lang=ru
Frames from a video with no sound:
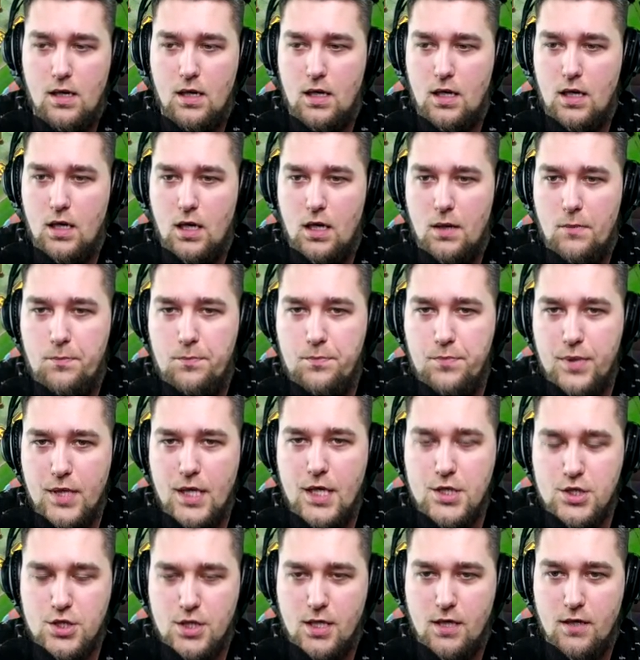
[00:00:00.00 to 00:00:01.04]
э,
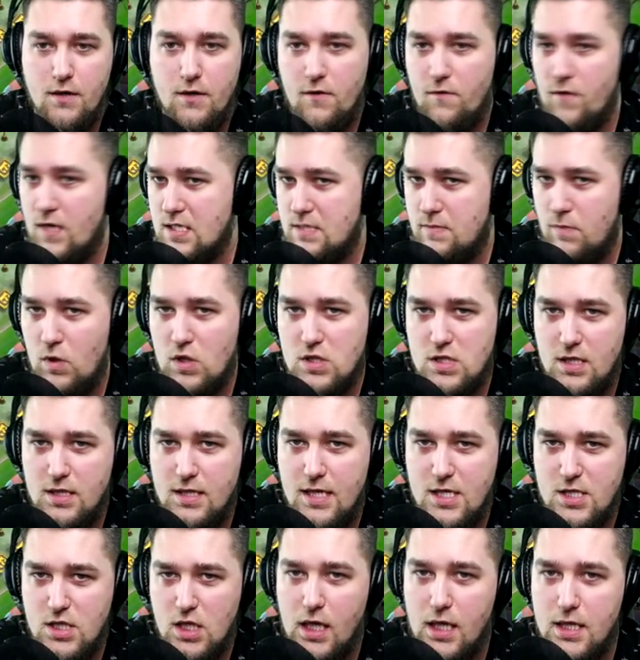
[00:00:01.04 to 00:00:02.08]
печка, возможно,
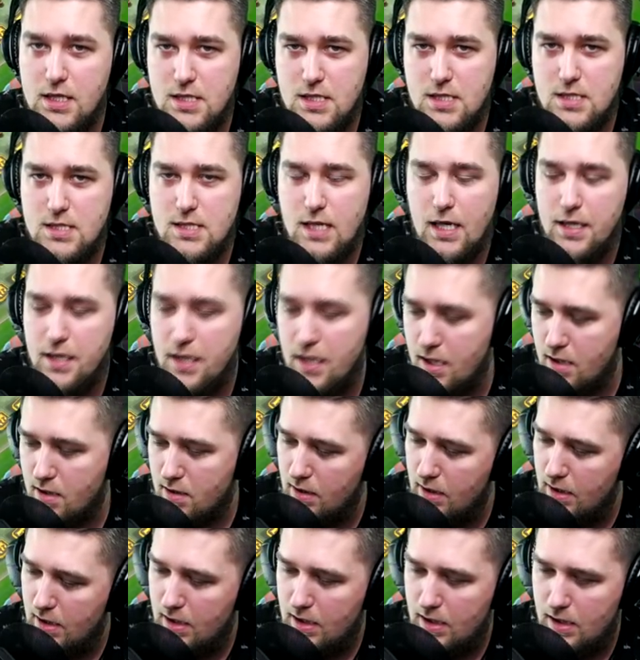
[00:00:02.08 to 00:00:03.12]
даже кондиционер –
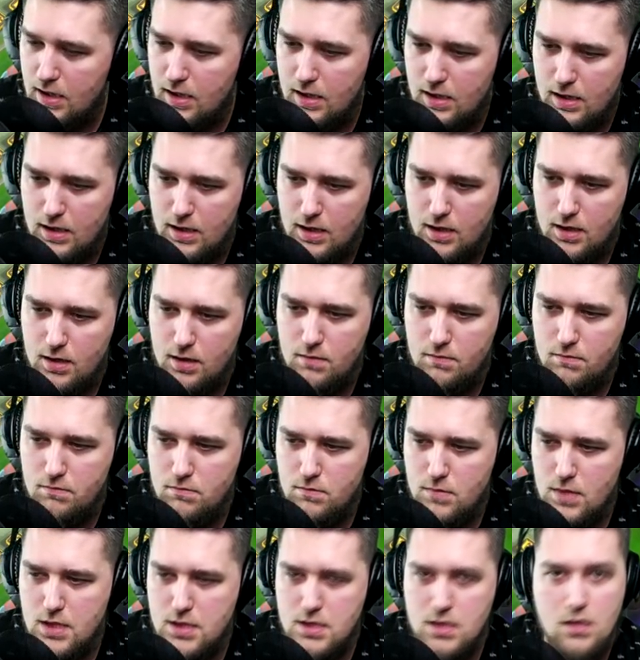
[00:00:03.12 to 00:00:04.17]
а,
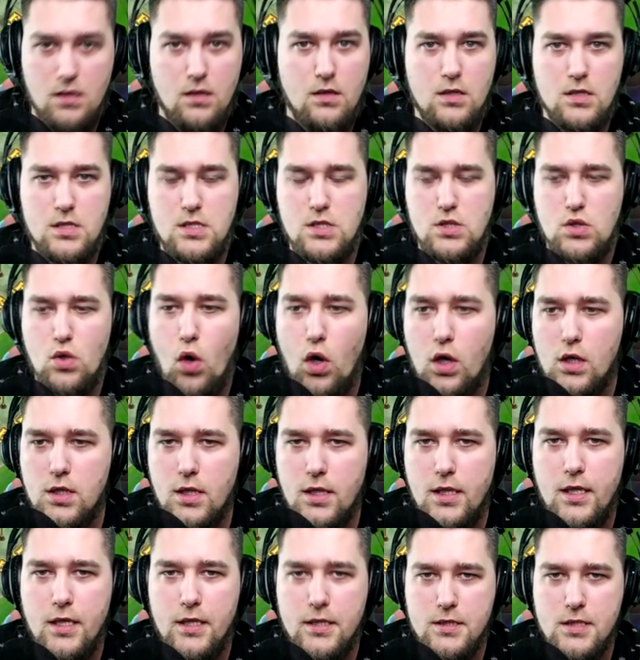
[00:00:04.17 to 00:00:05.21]
эти э,
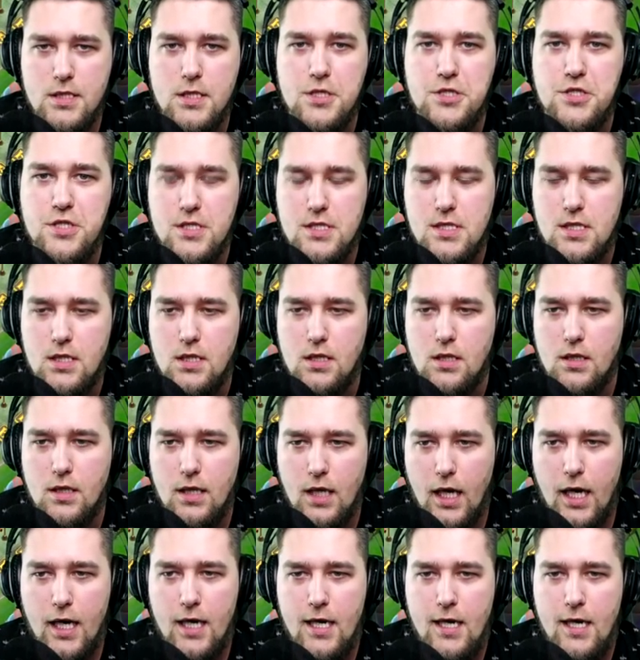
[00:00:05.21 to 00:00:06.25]
стекла электрические, да,